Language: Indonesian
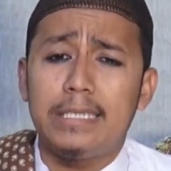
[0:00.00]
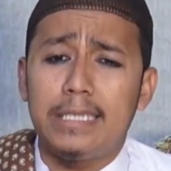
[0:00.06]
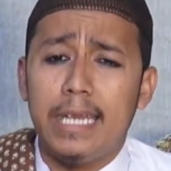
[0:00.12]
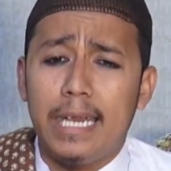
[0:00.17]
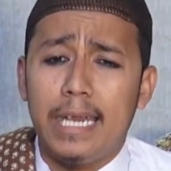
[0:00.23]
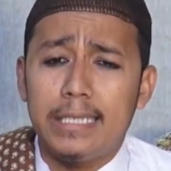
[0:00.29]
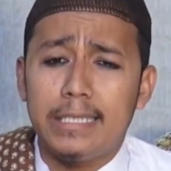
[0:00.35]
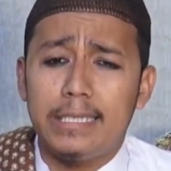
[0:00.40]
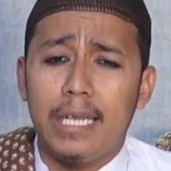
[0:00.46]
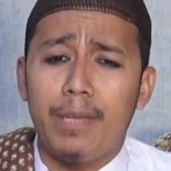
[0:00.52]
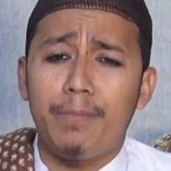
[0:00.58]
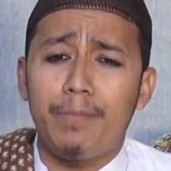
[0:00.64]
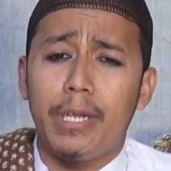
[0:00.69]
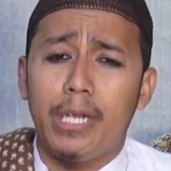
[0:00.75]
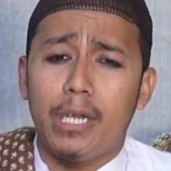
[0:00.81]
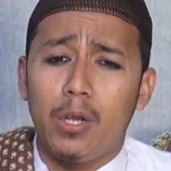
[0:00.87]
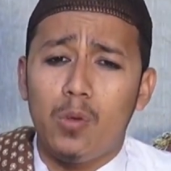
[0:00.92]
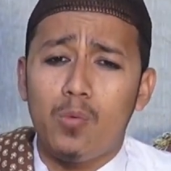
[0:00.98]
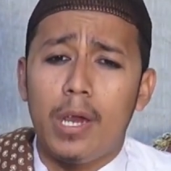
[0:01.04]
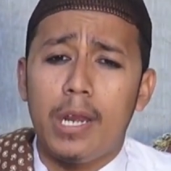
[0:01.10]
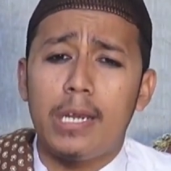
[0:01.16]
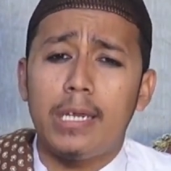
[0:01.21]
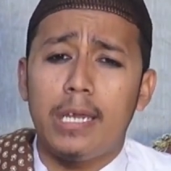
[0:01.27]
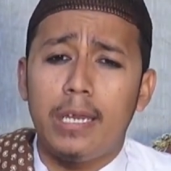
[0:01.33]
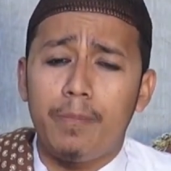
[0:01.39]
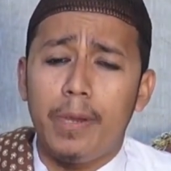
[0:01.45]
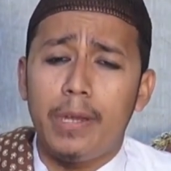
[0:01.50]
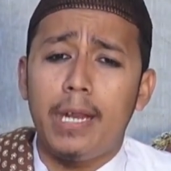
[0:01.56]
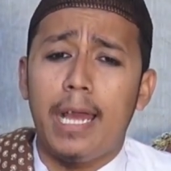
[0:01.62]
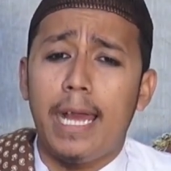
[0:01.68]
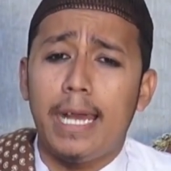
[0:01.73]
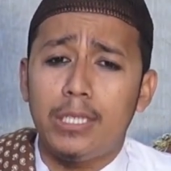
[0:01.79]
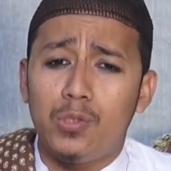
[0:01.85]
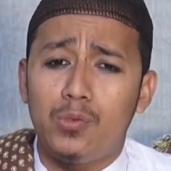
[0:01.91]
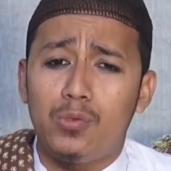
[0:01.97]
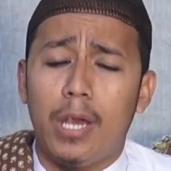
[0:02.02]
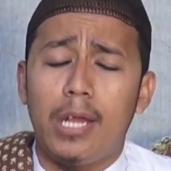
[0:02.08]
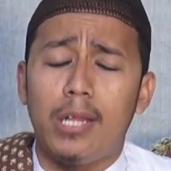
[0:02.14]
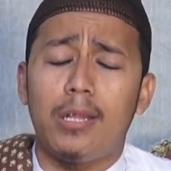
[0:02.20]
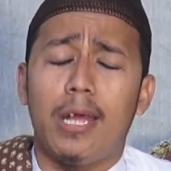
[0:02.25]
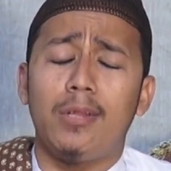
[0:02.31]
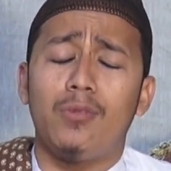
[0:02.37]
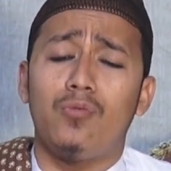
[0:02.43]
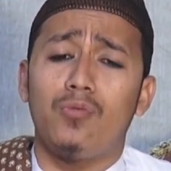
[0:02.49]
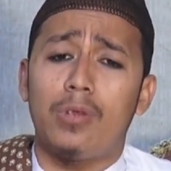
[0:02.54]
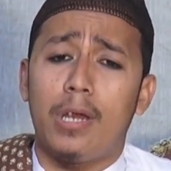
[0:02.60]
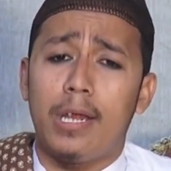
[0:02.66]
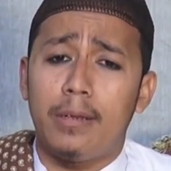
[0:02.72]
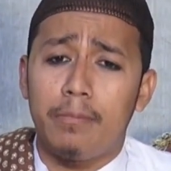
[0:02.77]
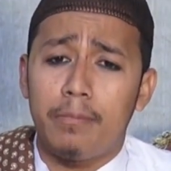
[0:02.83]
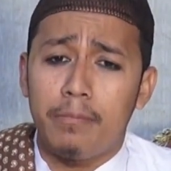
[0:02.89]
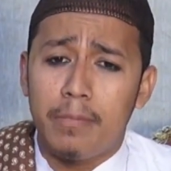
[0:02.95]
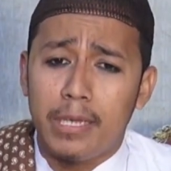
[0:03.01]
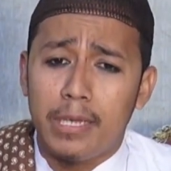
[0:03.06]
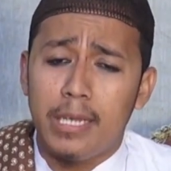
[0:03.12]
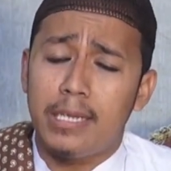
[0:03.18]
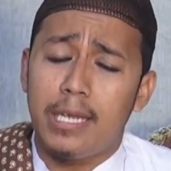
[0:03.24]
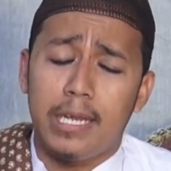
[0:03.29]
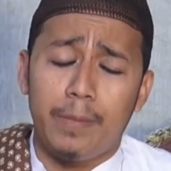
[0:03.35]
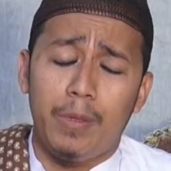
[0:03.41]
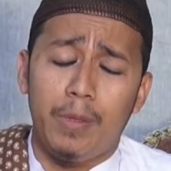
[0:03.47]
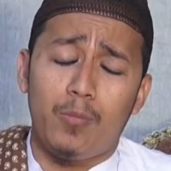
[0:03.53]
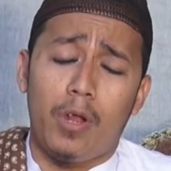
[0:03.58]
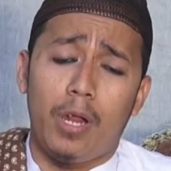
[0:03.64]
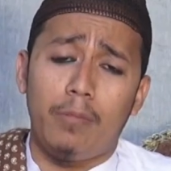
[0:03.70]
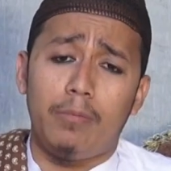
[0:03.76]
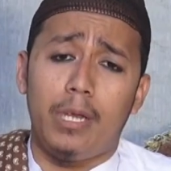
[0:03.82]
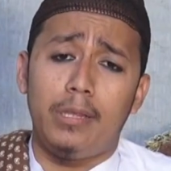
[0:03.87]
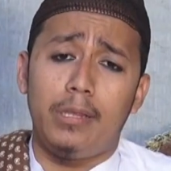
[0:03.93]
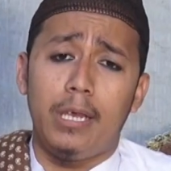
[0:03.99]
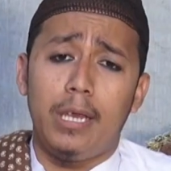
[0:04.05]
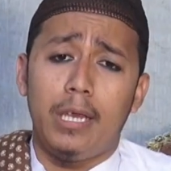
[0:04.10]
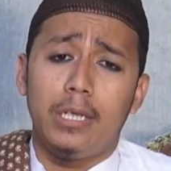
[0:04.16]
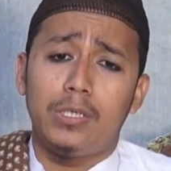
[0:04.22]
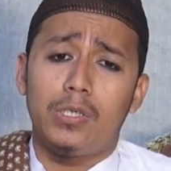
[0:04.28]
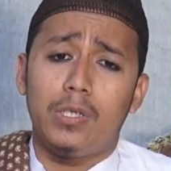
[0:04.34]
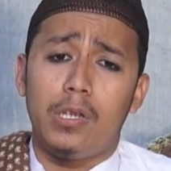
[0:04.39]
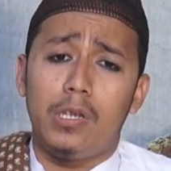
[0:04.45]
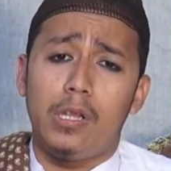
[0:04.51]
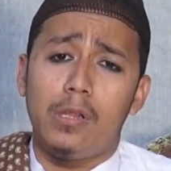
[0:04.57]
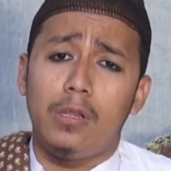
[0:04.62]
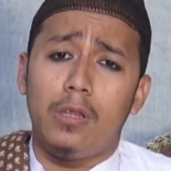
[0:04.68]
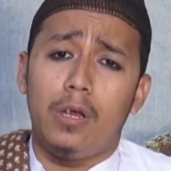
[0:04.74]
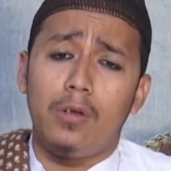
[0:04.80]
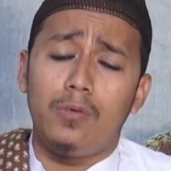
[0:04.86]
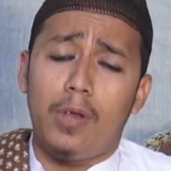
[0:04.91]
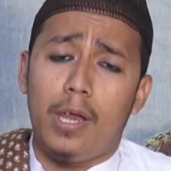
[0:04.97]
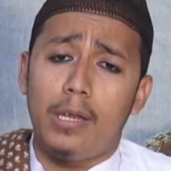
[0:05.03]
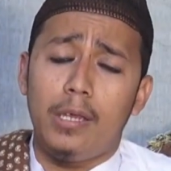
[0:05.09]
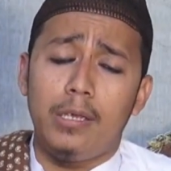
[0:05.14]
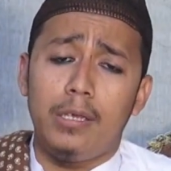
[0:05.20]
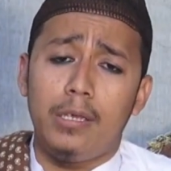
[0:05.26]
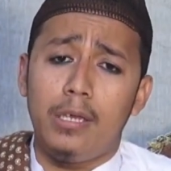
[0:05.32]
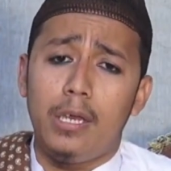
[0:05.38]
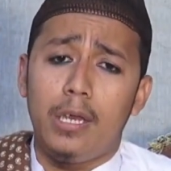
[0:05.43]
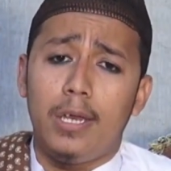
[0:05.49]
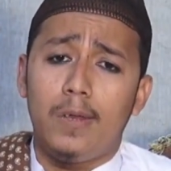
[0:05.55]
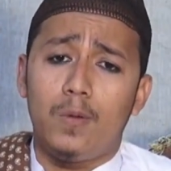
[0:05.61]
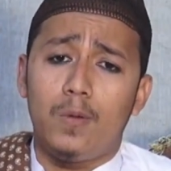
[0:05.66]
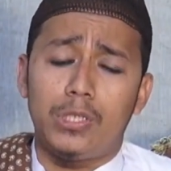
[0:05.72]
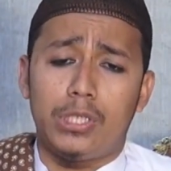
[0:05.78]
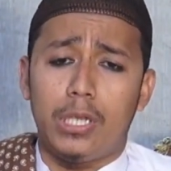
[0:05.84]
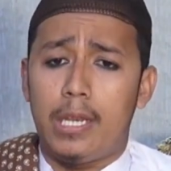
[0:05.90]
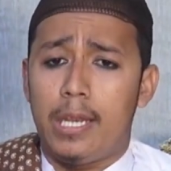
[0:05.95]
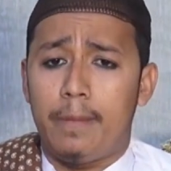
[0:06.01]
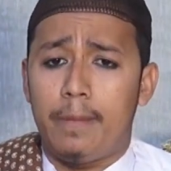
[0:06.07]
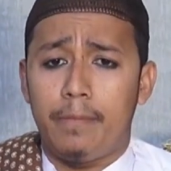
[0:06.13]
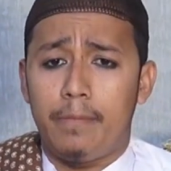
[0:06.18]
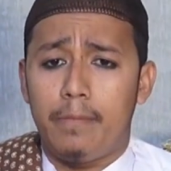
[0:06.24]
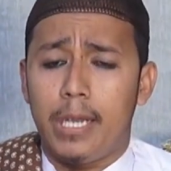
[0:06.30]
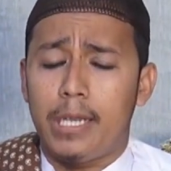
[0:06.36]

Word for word: Jangan sampai keluar daripada aturan bagi dan Nabi Muhammad Sallallahu Alaihi Wasallam.